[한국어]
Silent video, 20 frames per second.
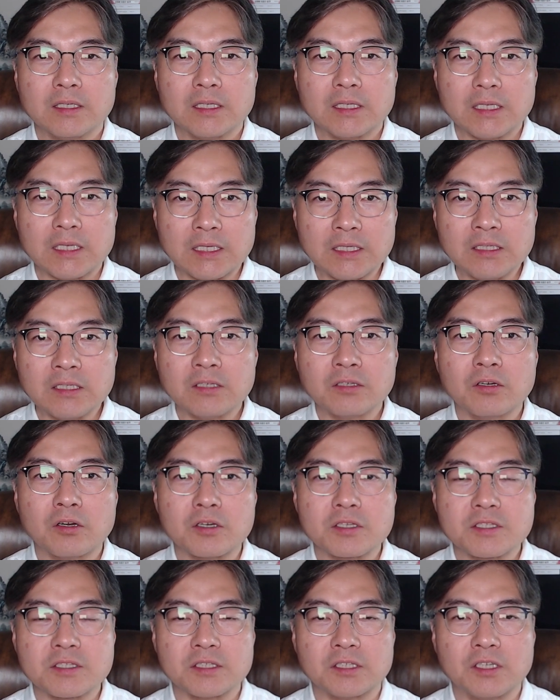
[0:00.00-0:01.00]
있는
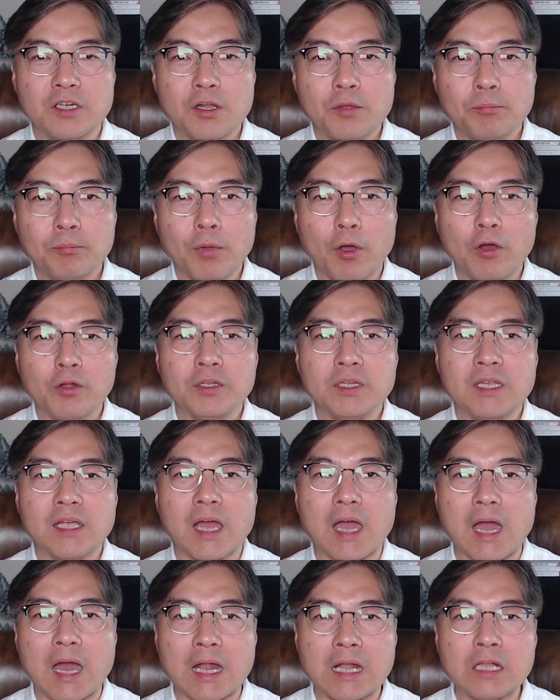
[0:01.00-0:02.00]
것을 뻔히
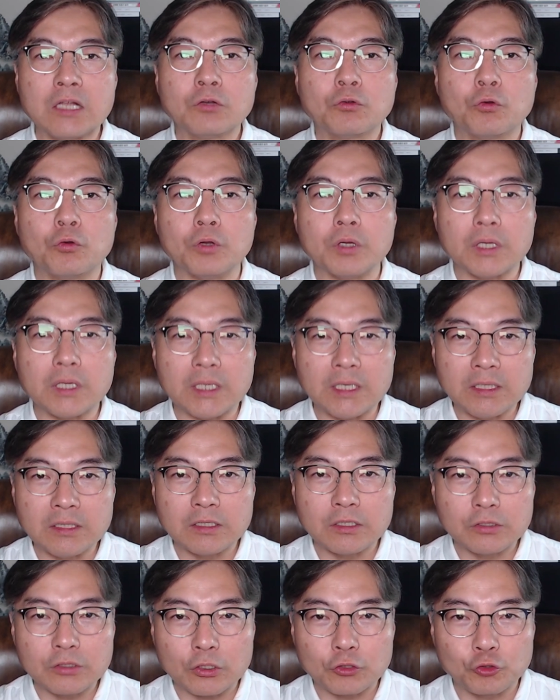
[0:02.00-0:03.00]
알고
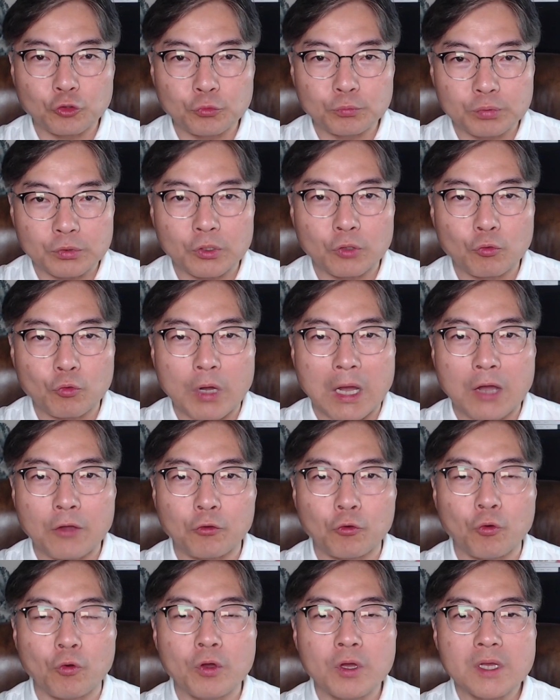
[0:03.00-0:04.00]
있는데도
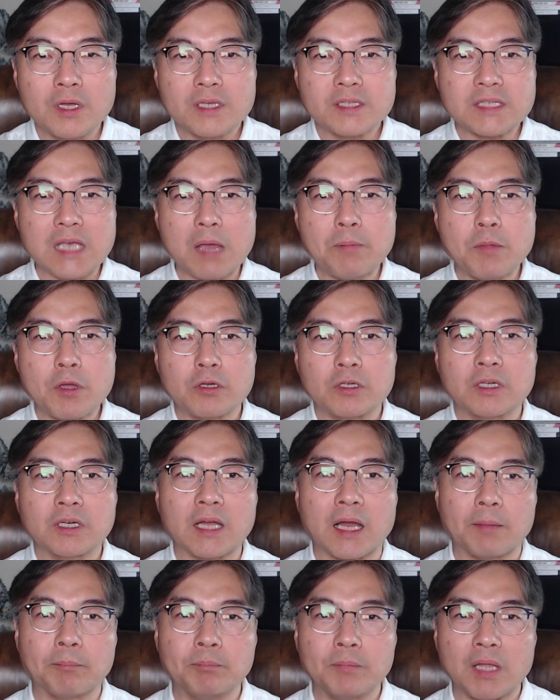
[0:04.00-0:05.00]
불구하고 사명을
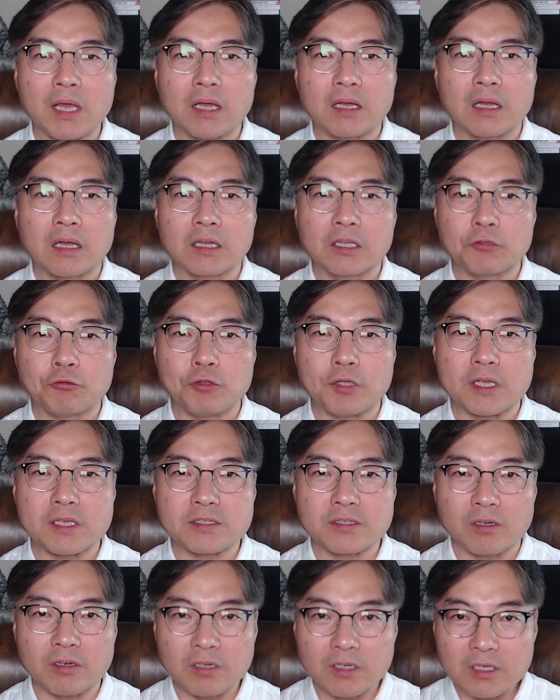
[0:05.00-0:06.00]
감당하기
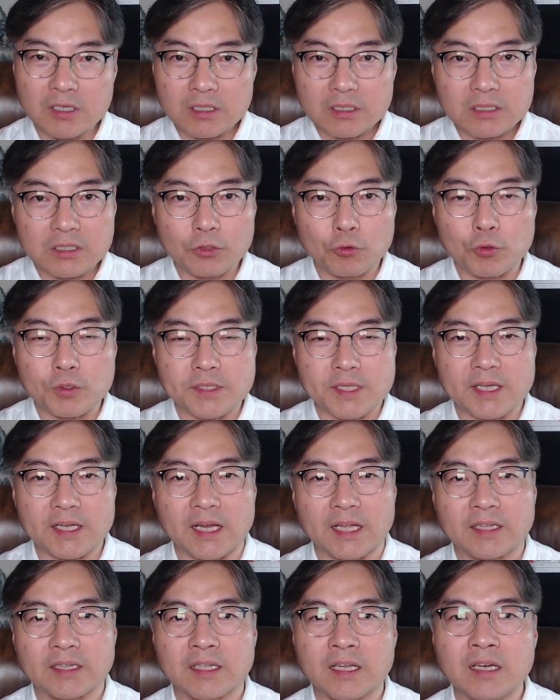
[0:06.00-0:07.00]
위해서 그곳에
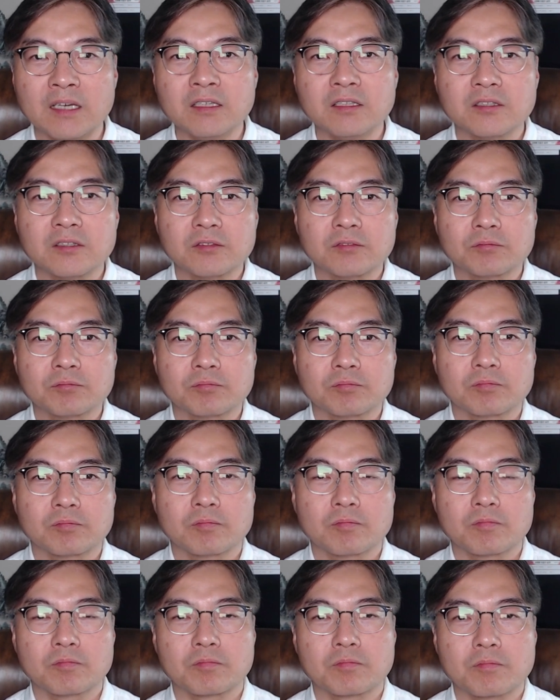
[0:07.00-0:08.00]
간다?
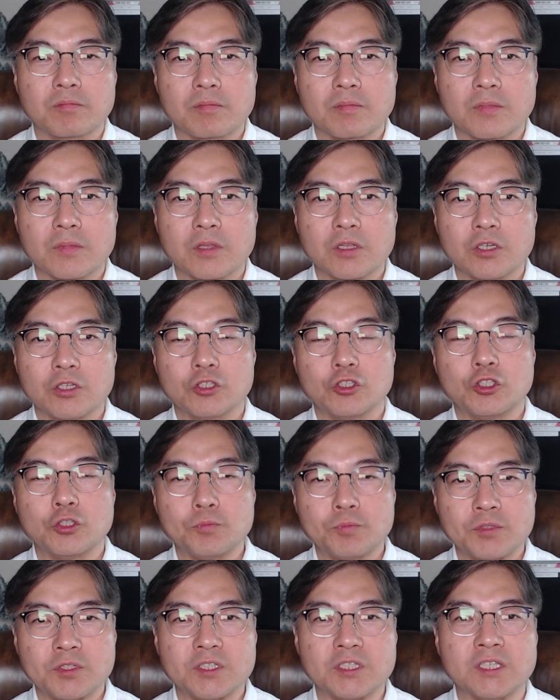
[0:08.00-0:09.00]

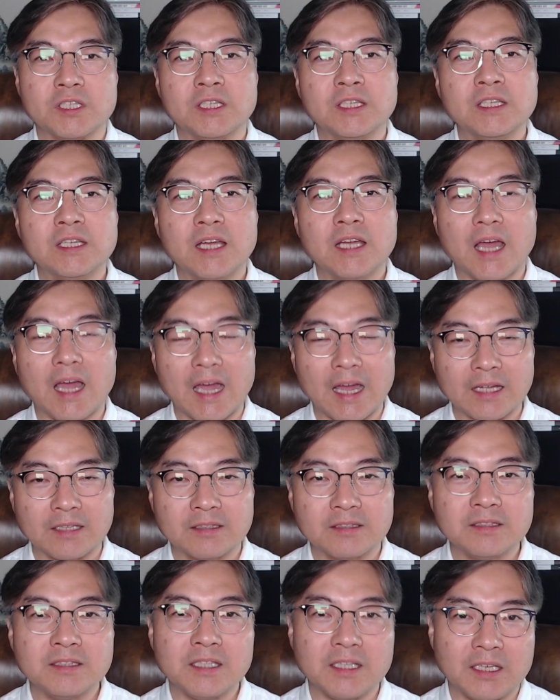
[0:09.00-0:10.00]
쉽지
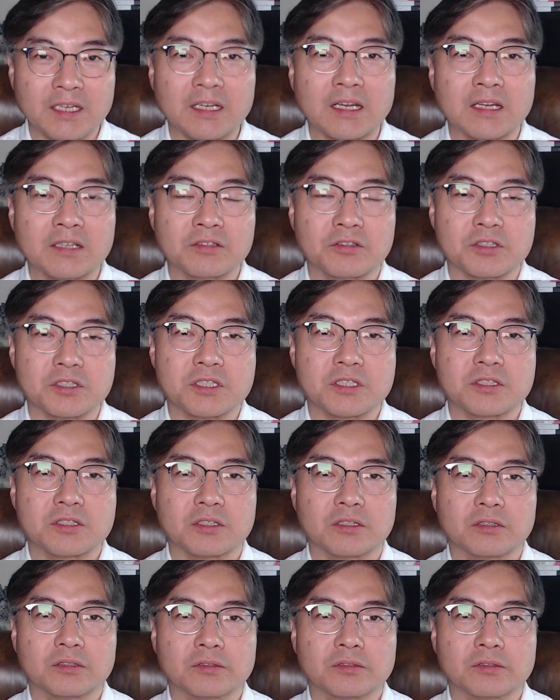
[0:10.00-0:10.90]
않은 일이라는 것이죠.